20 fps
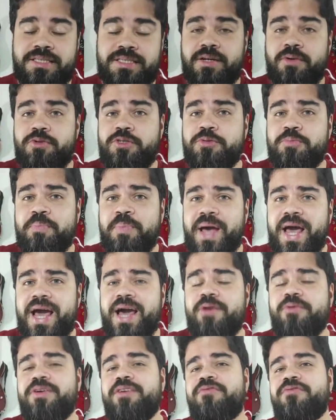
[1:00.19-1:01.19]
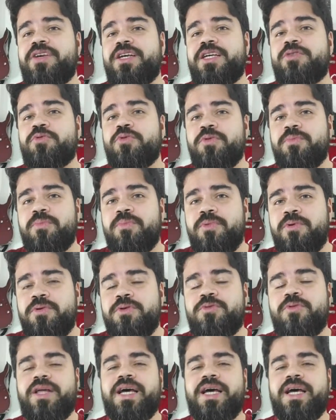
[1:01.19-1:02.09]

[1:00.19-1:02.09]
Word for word: Então espero que fique tudo muito